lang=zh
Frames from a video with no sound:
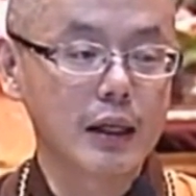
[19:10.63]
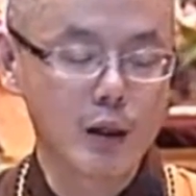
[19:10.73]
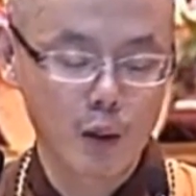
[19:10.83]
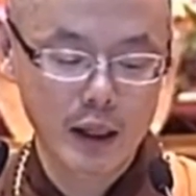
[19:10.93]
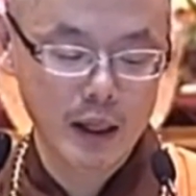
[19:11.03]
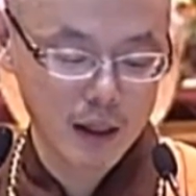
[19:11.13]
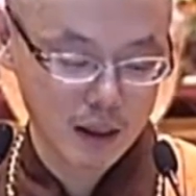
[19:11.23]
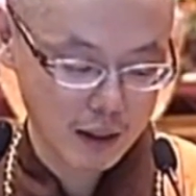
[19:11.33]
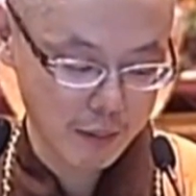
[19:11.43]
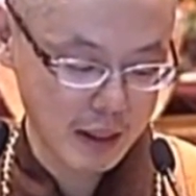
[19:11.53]
然后
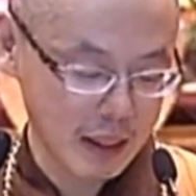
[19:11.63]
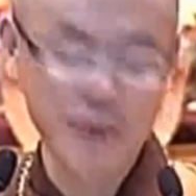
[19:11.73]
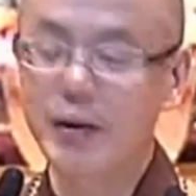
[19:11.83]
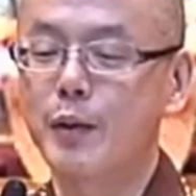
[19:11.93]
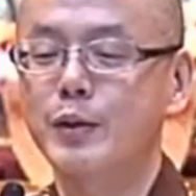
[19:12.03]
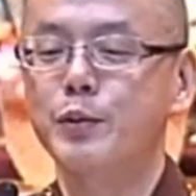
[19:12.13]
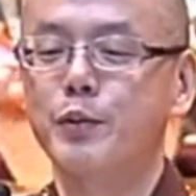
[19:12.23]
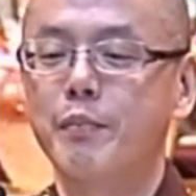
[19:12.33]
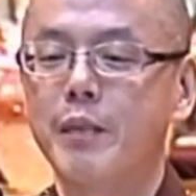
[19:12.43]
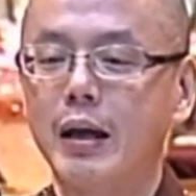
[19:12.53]
呢，明天法会就
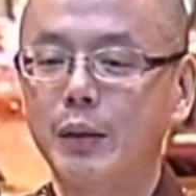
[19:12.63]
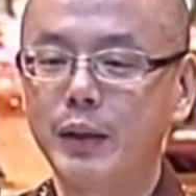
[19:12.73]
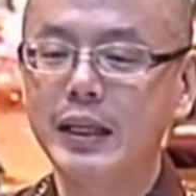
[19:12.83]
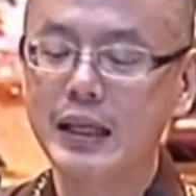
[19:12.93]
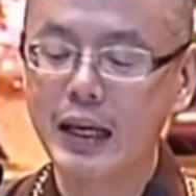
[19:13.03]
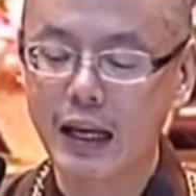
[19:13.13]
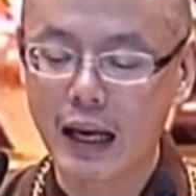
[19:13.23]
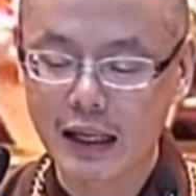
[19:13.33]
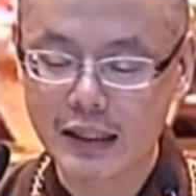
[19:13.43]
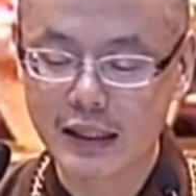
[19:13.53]
圆满，我一年也
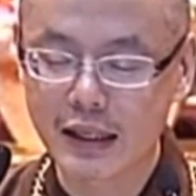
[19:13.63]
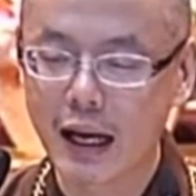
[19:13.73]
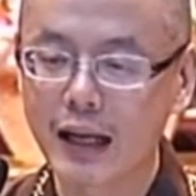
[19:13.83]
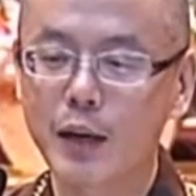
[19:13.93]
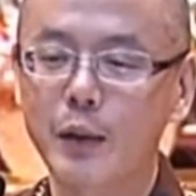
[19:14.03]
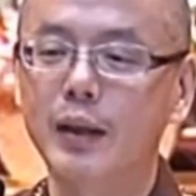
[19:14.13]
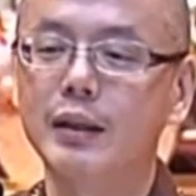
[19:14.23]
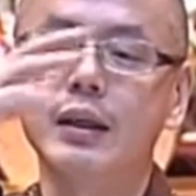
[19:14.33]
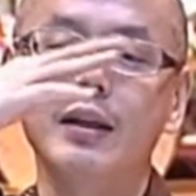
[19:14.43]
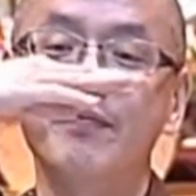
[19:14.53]
来一次啊！各位可
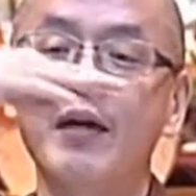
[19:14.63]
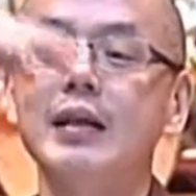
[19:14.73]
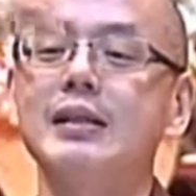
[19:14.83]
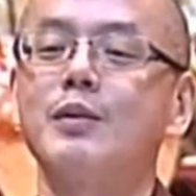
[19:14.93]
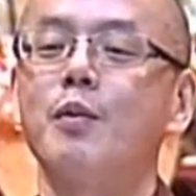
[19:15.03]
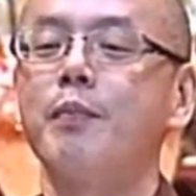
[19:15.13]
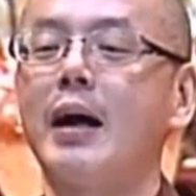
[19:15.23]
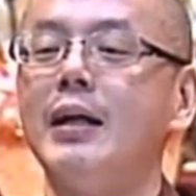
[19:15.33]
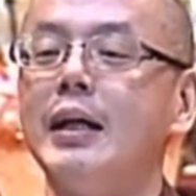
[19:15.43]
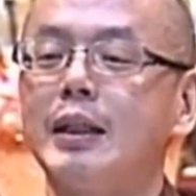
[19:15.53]
能听得法喜充
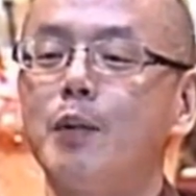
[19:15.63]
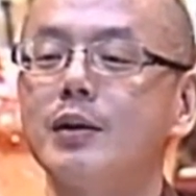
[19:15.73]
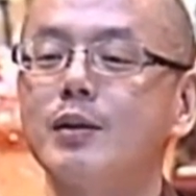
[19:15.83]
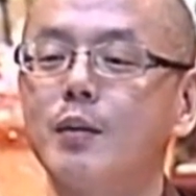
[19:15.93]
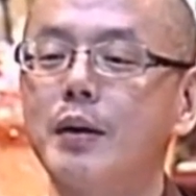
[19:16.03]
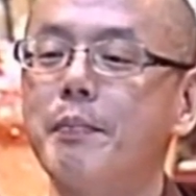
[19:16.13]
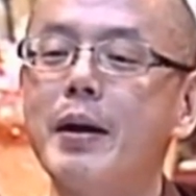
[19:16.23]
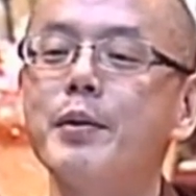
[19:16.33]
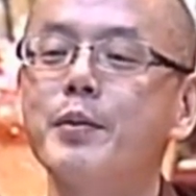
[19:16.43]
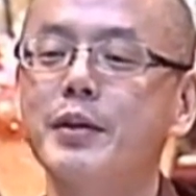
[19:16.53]
满。等我走了
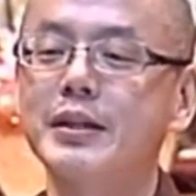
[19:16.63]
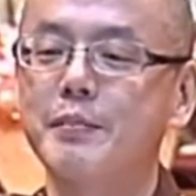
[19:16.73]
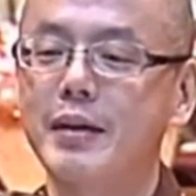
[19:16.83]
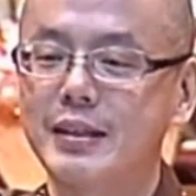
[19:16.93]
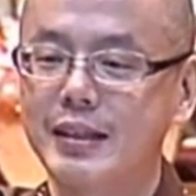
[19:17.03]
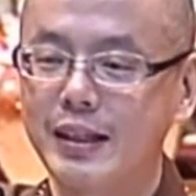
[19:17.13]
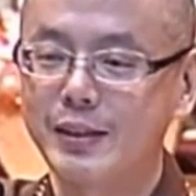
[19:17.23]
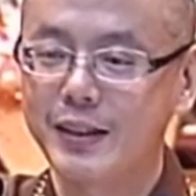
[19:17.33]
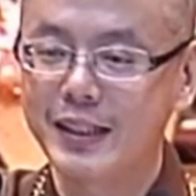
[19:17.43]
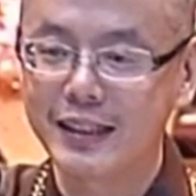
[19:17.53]
，Merry Christmas 呢
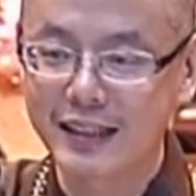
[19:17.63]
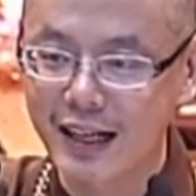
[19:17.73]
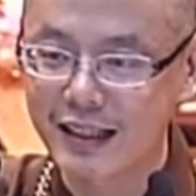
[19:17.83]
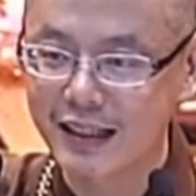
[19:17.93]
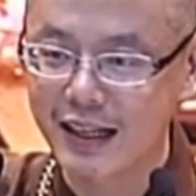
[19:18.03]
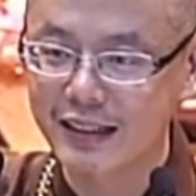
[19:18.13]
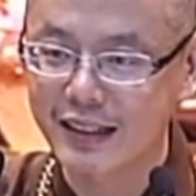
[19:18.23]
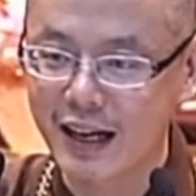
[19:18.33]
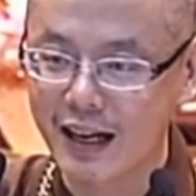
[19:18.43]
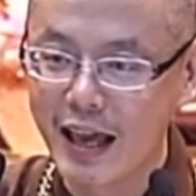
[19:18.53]
就已经当
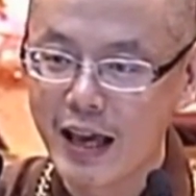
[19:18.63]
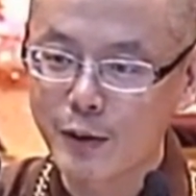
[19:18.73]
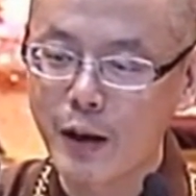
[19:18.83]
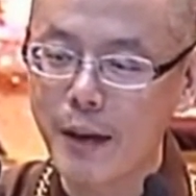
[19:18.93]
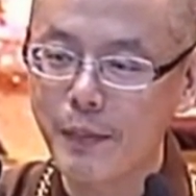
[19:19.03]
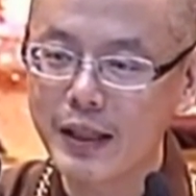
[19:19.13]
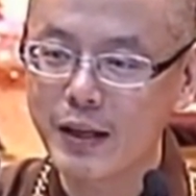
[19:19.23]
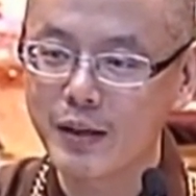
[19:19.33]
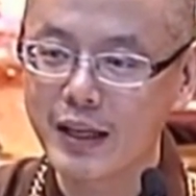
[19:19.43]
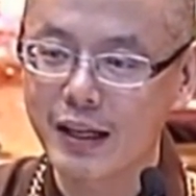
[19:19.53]
当当，就 Happy
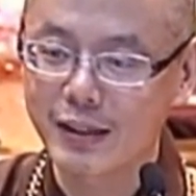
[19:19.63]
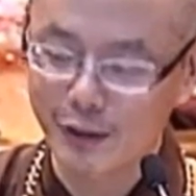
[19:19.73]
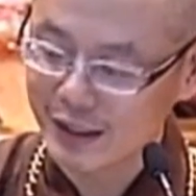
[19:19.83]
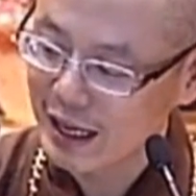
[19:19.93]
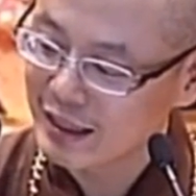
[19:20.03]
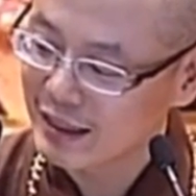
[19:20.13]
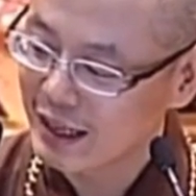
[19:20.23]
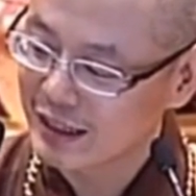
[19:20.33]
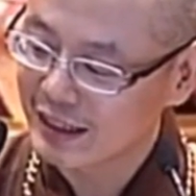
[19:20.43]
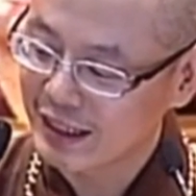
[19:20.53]
New Year 就当
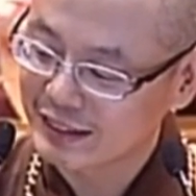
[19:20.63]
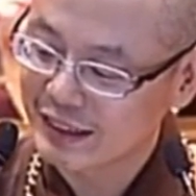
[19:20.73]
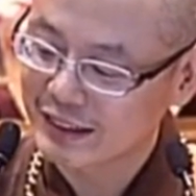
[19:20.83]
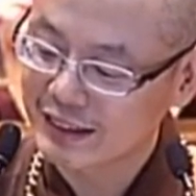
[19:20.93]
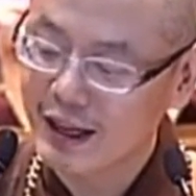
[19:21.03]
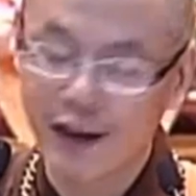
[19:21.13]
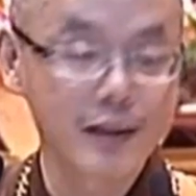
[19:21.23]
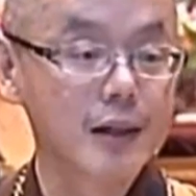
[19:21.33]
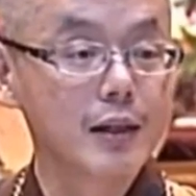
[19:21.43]
当当当当。